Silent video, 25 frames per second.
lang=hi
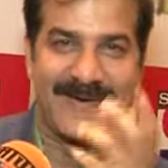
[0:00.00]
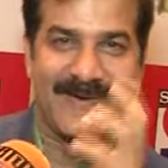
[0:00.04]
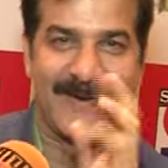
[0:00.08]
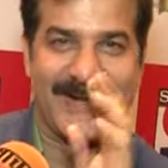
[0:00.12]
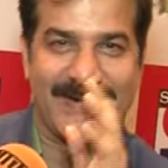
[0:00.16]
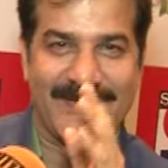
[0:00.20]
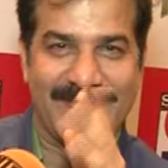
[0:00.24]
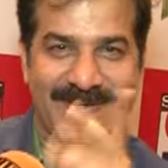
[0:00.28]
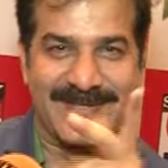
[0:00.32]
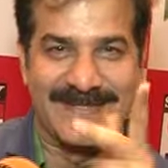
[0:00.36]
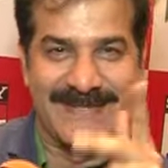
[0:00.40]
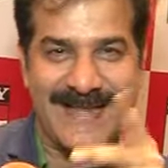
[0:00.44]
था वो
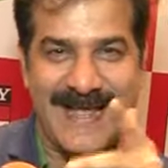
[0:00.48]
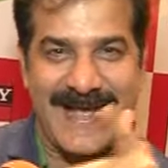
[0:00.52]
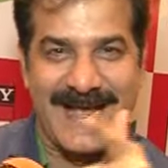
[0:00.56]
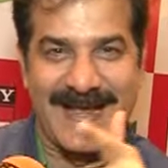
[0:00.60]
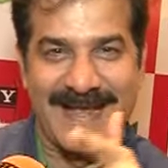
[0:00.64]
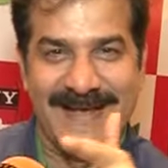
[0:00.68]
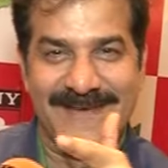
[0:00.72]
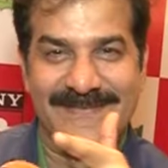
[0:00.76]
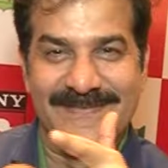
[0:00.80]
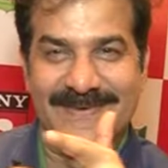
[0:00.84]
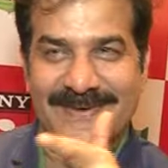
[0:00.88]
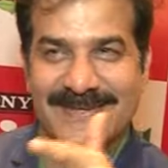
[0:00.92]
ट्विस्ट के
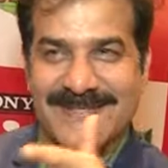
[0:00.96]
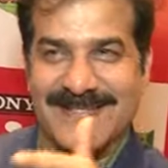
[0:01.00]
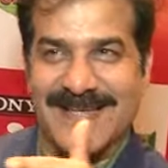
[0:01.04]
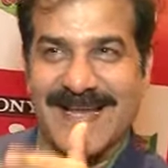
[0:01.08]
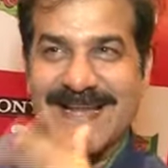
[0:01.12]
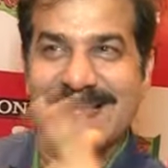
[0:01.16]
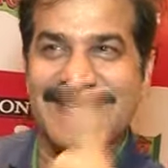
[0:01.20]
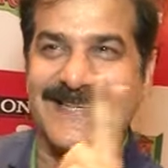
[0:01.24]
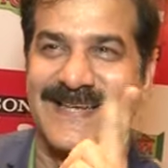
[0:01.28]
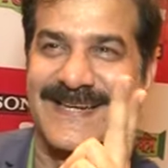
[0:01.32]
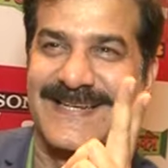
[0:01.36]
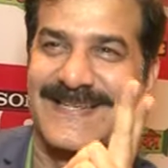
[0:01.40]
आगे हमको
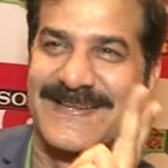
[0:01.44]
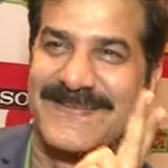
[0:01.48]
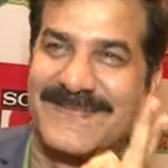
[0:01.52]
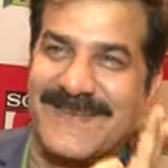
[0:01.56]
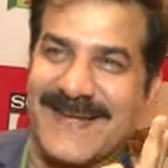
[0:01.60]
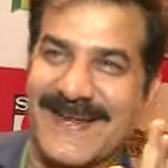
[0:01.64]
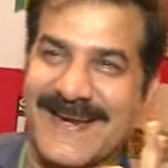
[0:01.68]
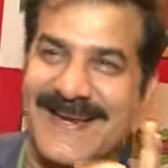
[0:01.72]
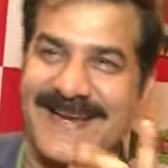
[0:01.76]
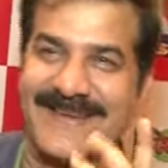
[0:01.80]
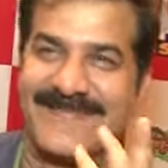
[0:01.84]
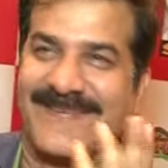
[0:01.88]
सेंसरशिप
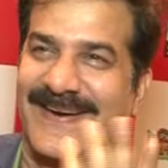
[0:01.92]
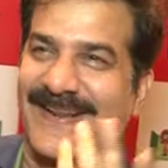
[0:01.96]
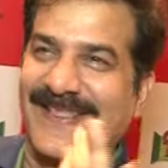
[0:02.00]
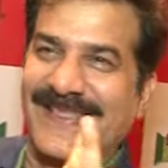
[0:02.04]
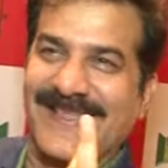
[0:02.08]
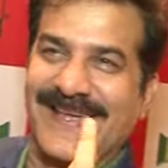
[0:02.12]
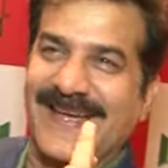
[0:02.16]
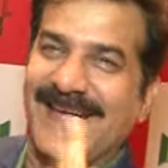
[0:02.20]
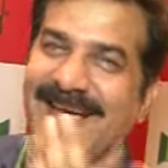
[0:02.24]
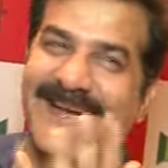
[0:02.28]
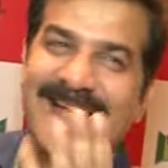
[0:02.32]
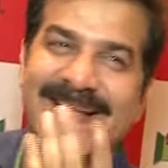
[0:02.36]
करनी
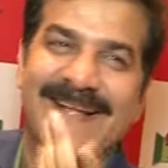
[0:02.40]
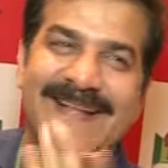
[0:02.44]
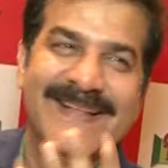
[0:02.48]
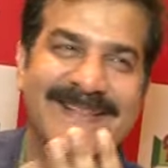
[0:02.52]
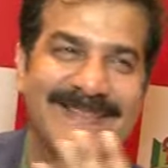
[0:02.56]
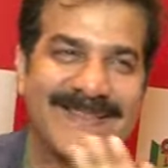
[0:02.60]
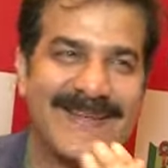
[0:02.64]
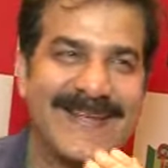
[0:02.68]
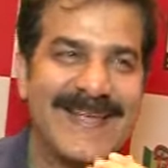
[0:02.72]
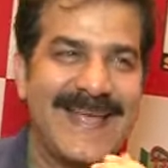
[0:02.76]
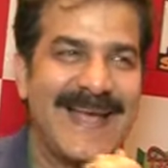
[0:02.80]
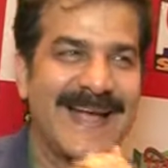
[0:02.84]
पड़ती है
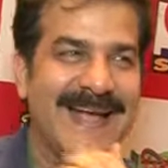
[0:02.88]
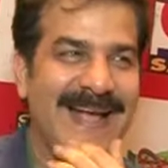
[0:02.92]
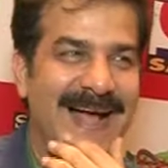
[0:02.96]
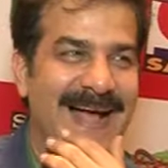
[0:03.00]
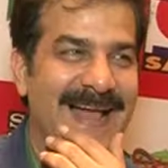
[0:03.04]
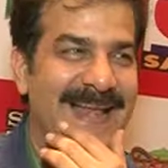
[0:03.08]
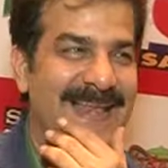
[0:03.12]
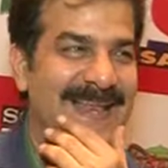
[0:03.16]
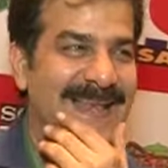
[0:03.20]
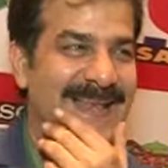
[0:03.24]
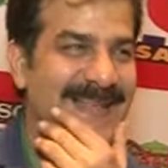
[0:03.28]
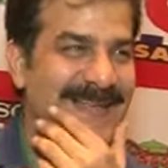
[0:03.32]
तो ये
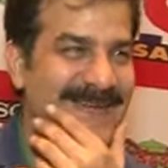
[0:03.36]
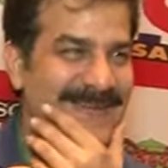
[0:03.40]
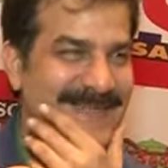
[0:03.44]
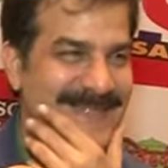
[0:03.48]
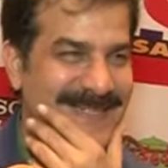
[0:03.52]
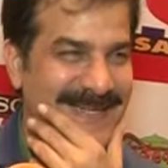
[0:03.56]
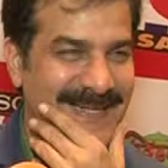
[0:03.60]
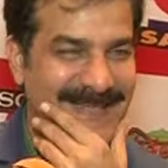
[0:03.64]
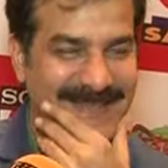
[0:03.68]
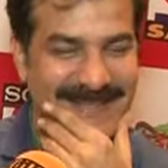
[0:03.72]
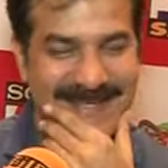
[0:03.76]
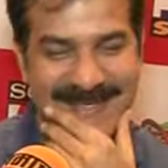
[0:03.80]
कहानी नहीं हो
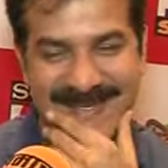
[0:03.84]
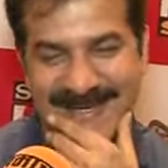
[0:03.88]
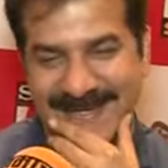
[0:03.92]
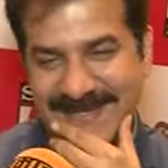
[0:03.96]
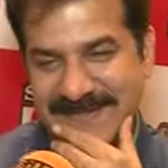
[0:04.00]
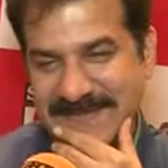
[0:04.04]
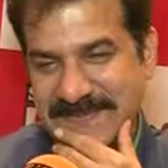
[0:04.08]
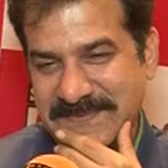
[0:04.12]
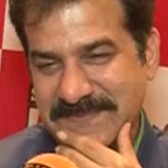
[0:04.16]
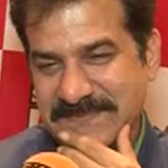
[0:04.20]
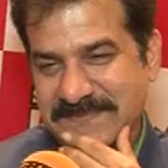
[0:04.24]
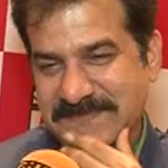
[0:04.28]
सकती है